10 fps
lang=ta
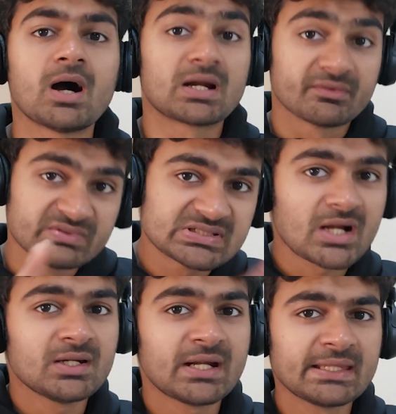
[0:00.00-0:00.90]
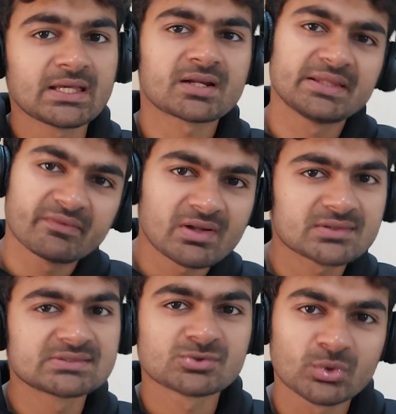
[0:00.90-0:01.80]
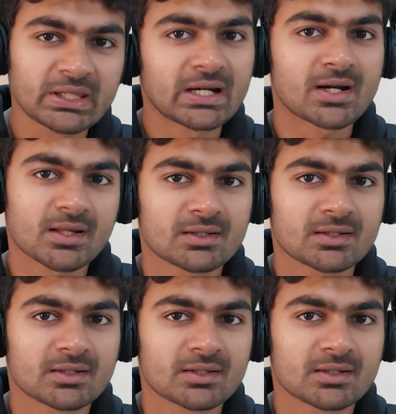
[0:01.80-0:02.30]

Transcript: ஆனா விஷால் நடிக்காருன்னு எவனாச்சும் சொன்னீங்களாடா